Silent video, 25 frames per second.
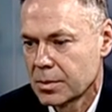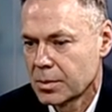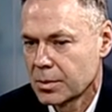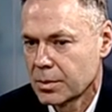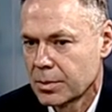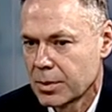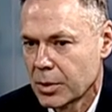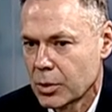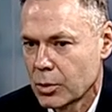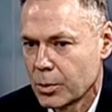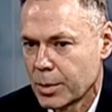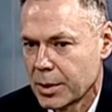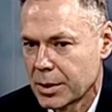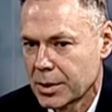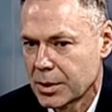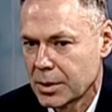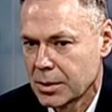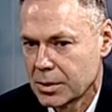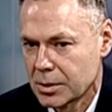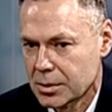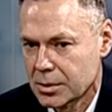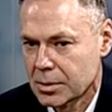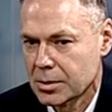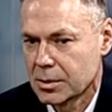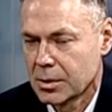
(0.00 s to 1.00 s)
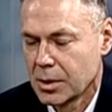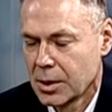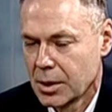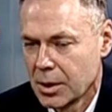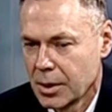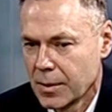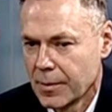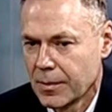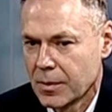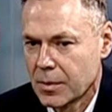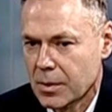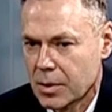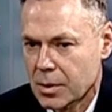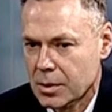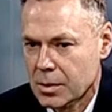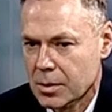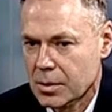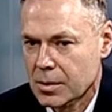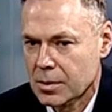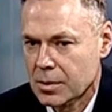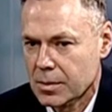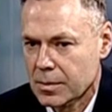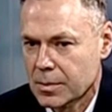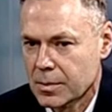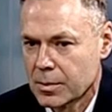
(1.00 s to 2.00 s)
Покупатели,
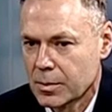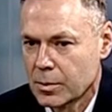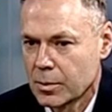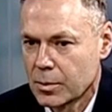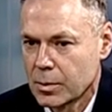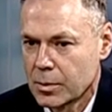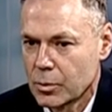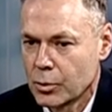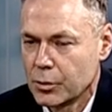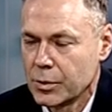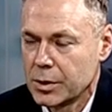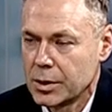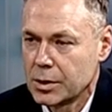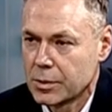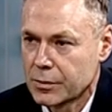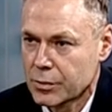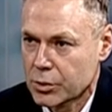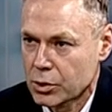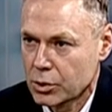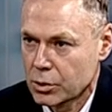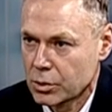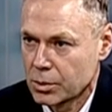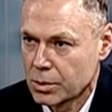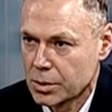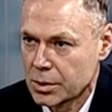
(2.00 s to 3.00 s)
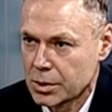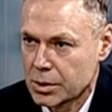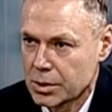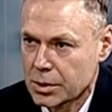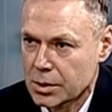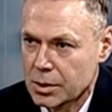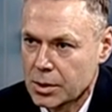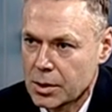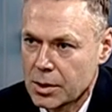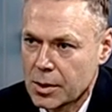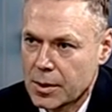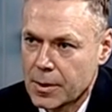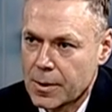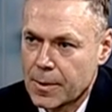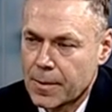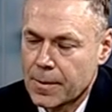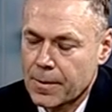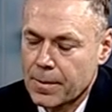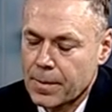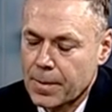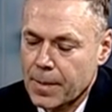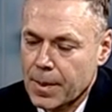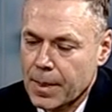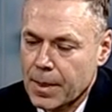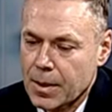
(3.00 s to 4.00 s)
увидев, что мы
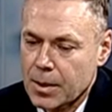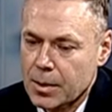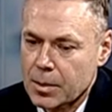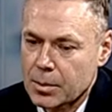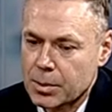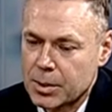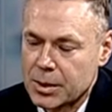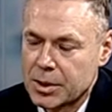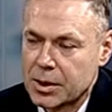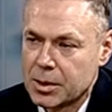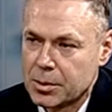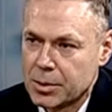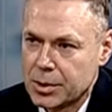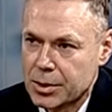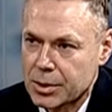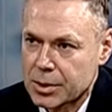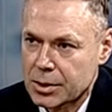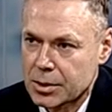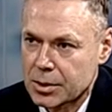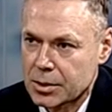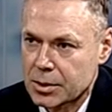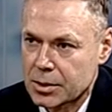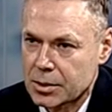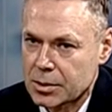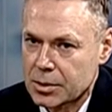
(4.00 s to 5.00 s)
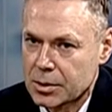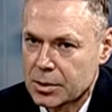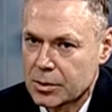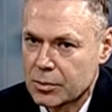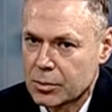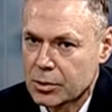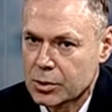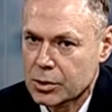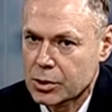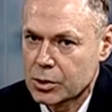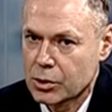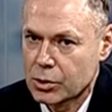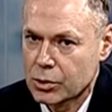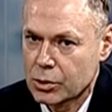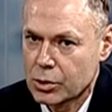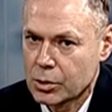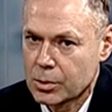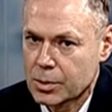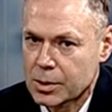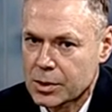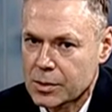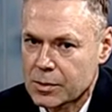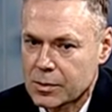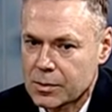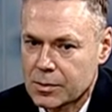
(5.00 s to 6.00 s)
планомерно его строим,
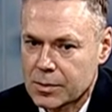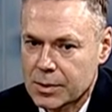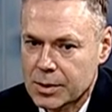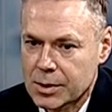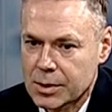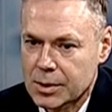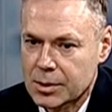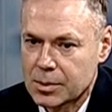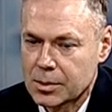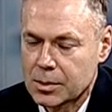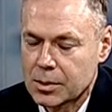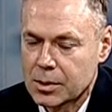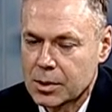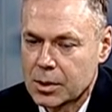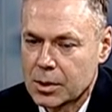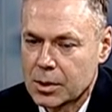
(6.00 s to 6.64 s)
развиваем,